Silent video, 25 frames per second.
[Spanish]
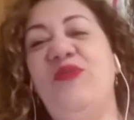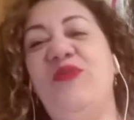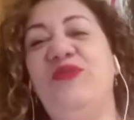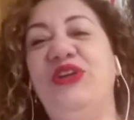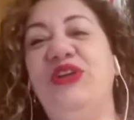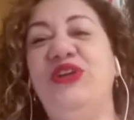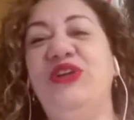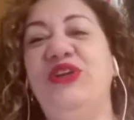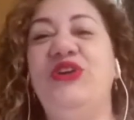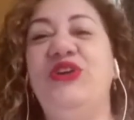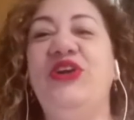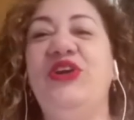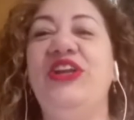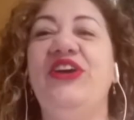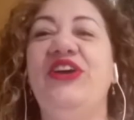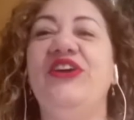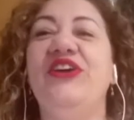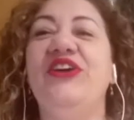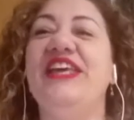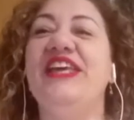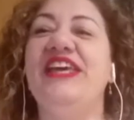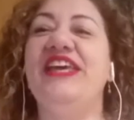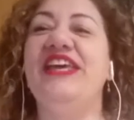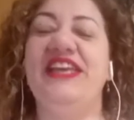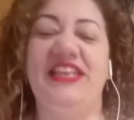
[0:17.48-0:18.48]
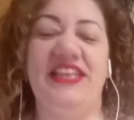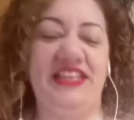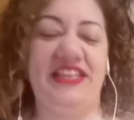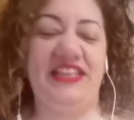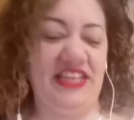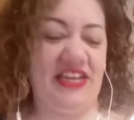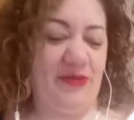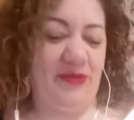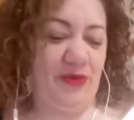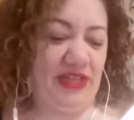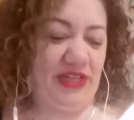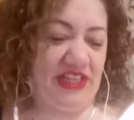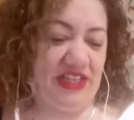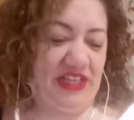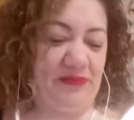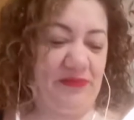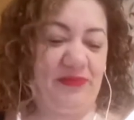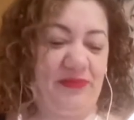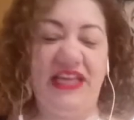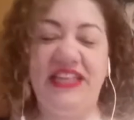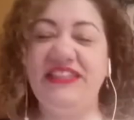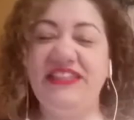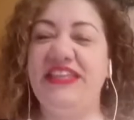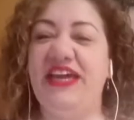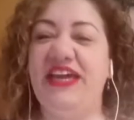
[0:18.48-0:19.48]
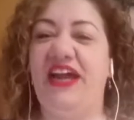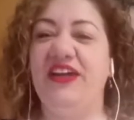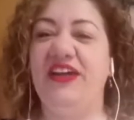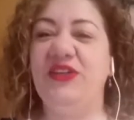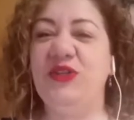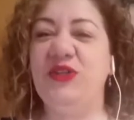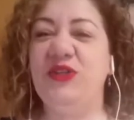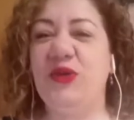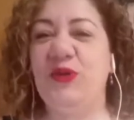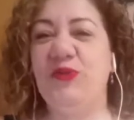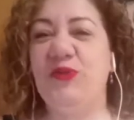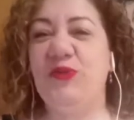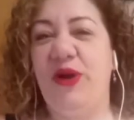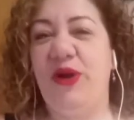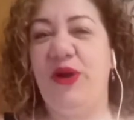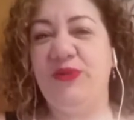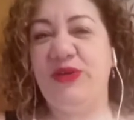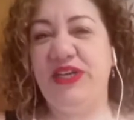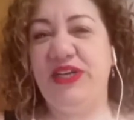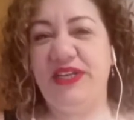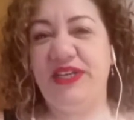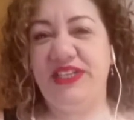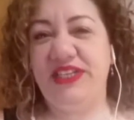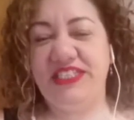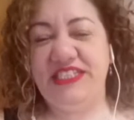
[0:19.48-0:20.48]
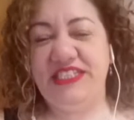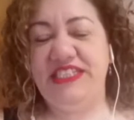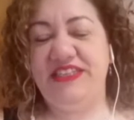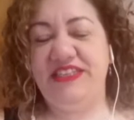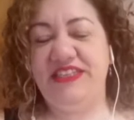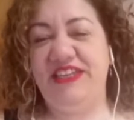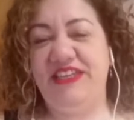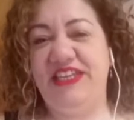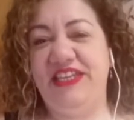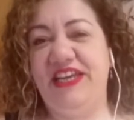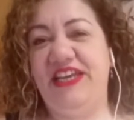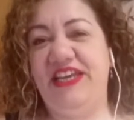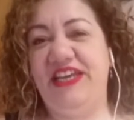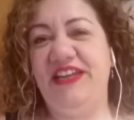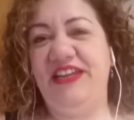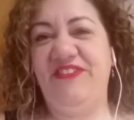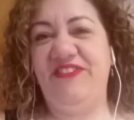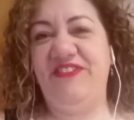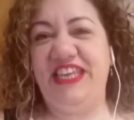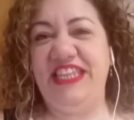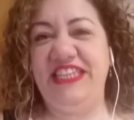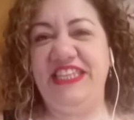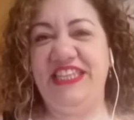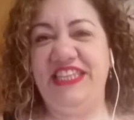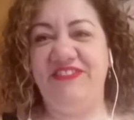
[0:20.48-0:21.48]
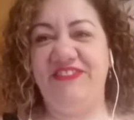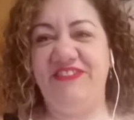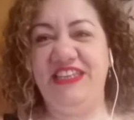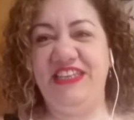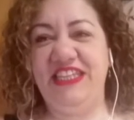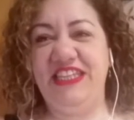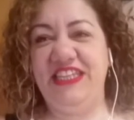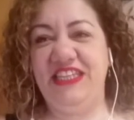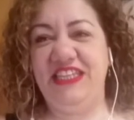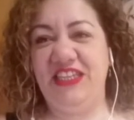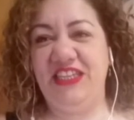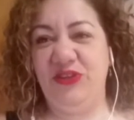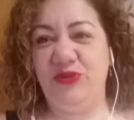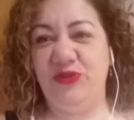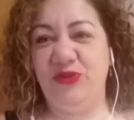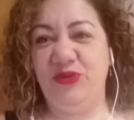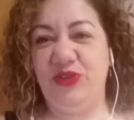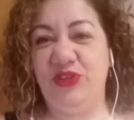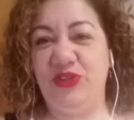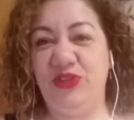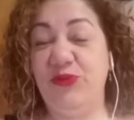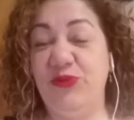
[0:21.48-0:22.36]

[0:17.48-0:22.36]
Bueno, yo creo que tenemos que replantearnos cómo vamos a recibir al 2021.